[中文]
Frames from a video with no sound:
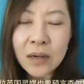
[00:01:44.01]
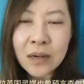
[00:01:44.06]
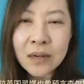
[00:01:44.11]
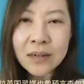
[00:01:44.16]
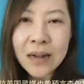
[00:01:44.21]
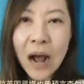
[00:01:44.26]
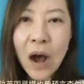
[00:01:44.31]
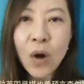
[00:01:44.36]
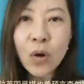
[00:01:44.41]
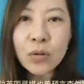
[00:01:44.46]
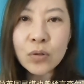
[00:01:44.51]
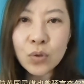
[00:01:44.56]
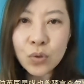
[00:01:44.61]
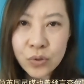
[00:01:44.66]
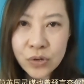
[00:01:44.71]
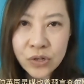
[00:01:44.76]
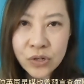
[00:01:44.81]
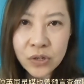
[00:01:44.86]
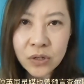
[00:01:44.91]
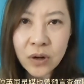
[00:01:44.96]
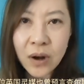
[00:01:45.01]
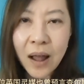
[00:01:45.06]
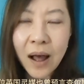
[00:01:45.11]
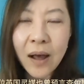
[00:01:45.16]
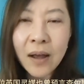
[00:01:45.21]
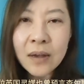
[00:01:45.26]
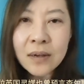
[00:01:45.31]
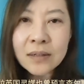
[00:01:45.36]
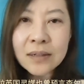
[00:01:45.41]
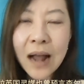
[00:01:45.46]
然后去世了，
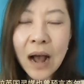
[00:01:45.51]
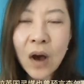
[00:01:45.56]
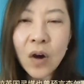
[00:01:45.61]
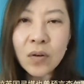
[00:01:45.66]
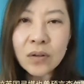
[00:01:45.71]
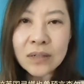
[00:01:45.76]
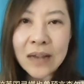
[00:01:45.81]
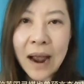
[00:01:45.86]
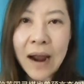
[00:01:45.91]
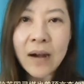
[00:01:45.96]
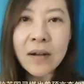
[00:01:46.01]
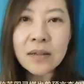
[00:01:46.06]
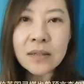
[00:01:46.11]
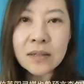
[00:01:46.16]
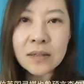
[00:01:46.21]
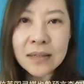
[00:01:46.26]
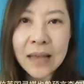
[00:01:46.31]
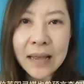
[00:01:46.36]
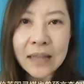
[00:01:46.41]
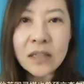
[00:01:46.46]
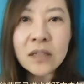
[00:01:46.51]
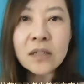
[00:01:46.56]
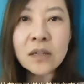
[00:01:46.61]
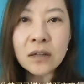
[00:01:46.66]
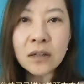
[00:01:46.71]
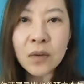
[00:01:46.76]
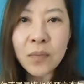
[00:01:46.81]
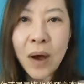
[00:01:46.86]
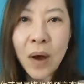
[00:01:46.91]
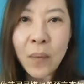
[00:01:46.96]
然后查尔斯才继承
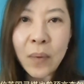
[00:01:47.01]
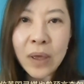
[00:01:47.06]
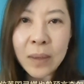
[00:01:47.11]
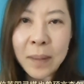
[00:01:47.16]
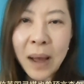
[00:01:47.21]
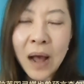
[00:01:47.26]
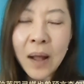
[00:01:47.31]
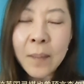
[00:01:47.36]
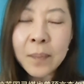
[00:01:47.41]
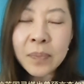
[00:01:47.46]
的王位嘛。